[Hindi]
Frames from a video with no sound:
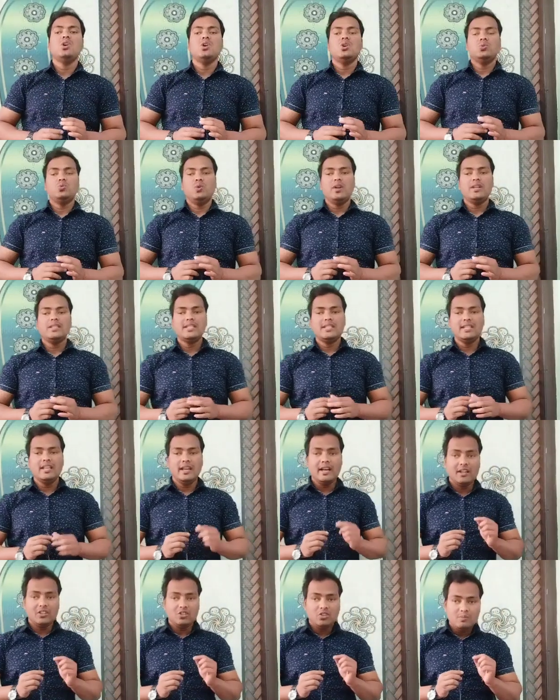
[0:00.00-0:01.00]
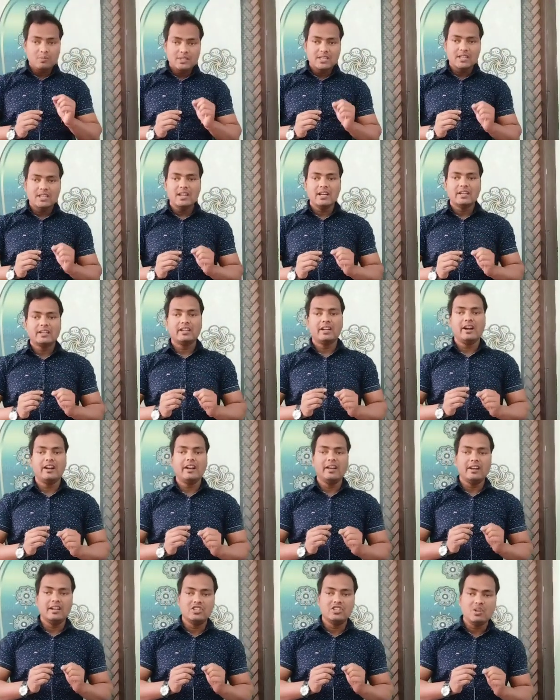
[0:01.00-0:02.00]
जो एकदम सिलेक्टेड एंड
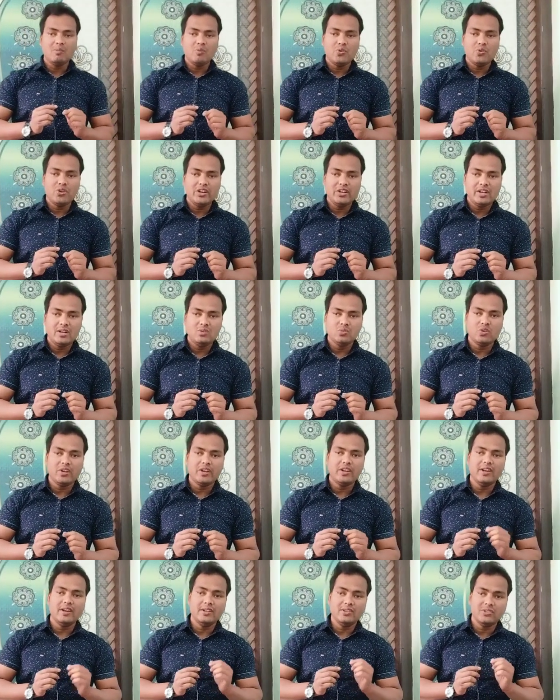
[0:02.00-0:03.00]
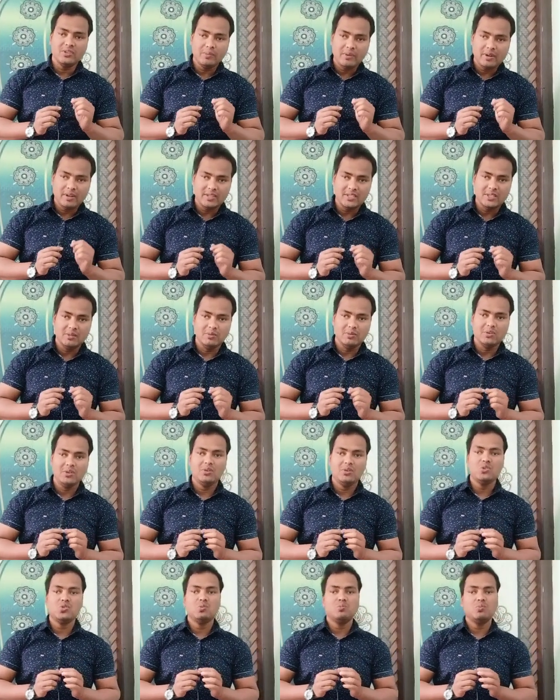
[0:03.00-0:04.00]
एग्जाम ओरिएंटेड जोड़ा कि एग्जाम आसो देख
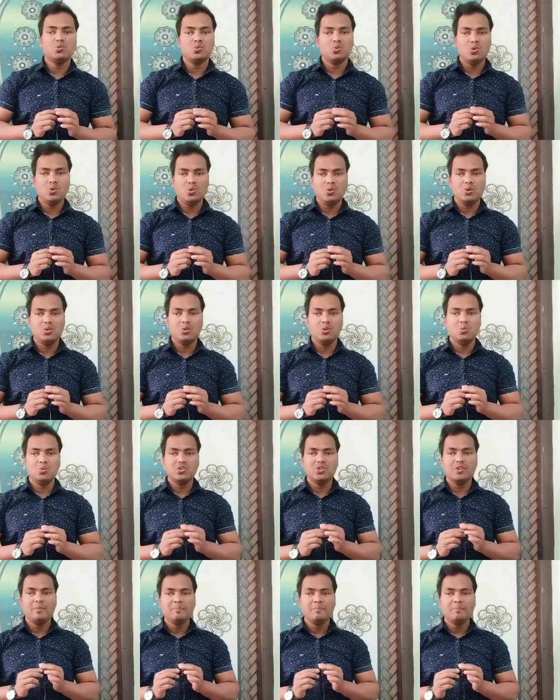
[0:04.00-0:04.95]
समस्त कहीदे